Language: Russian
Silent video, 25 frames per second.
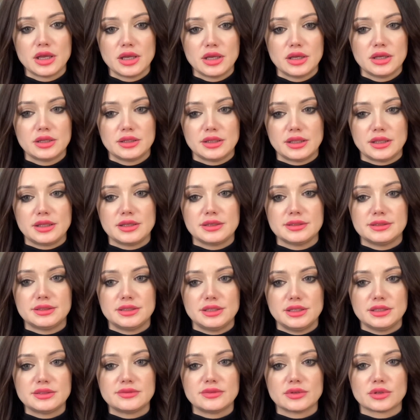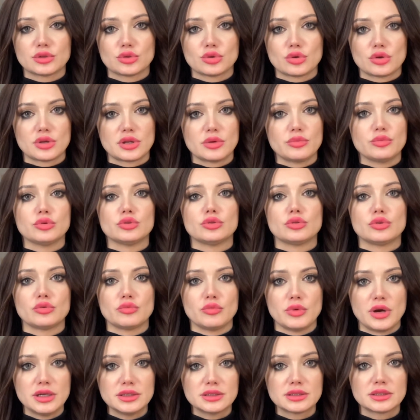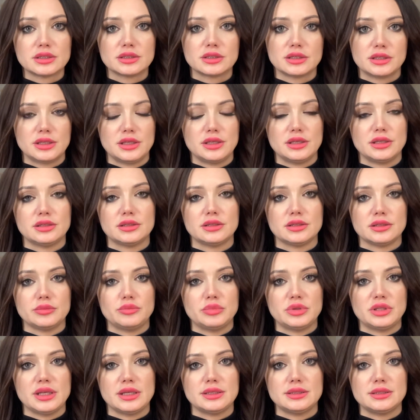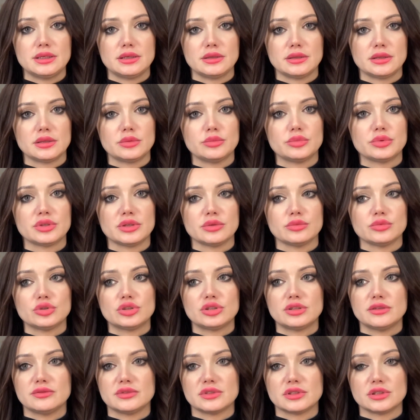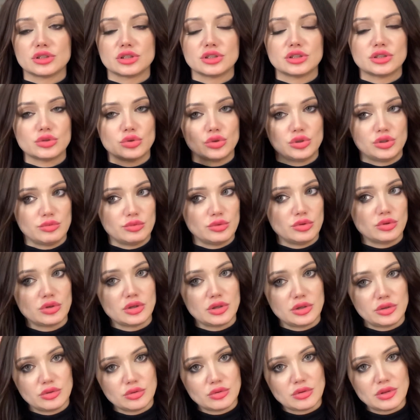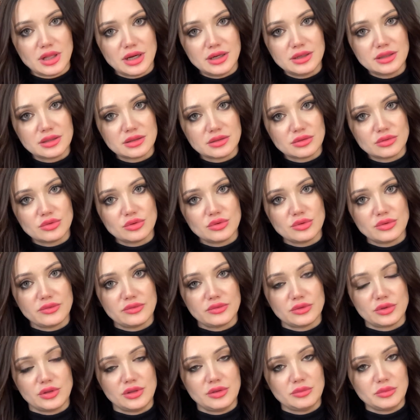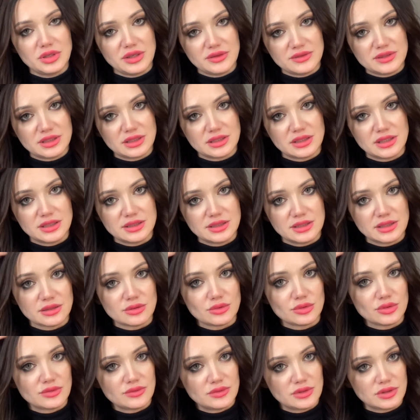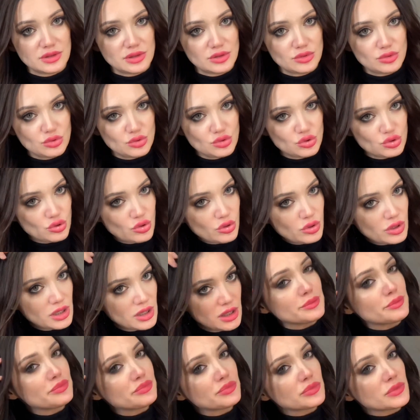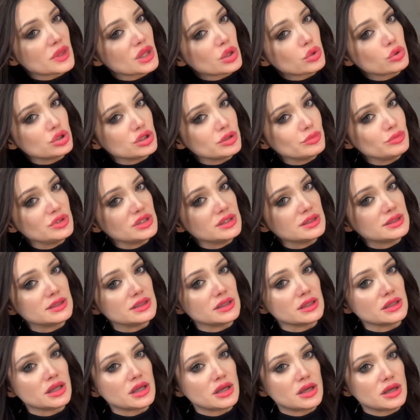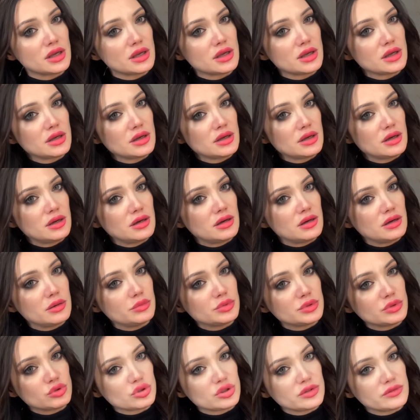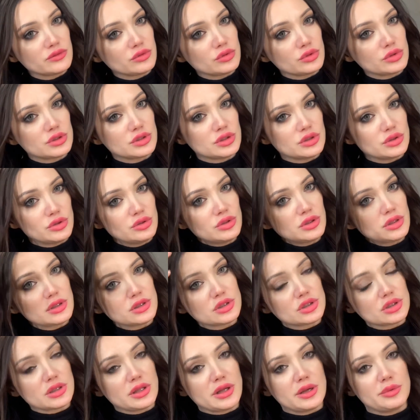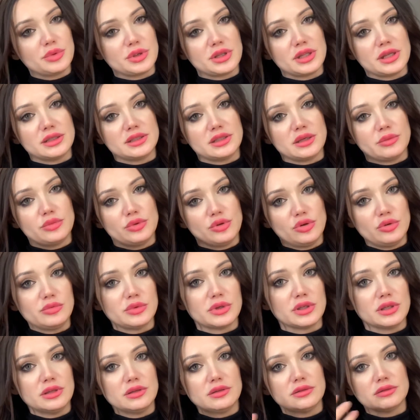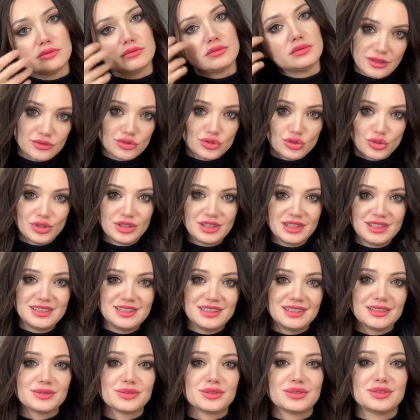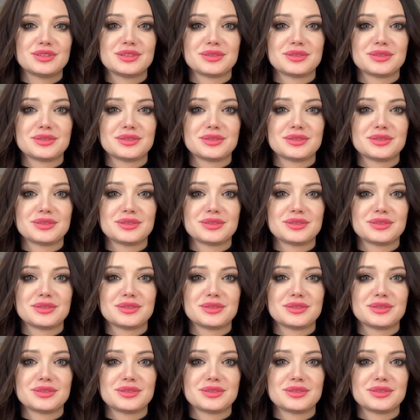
такие средства, которые работают, маски какие-то питательные, потому что визажисты очень много льют лака на голову, и мне всегда делают вот этот утюжок такой ребристый, э, потому что волосы тонкие, и желая передать объем, они все это делают.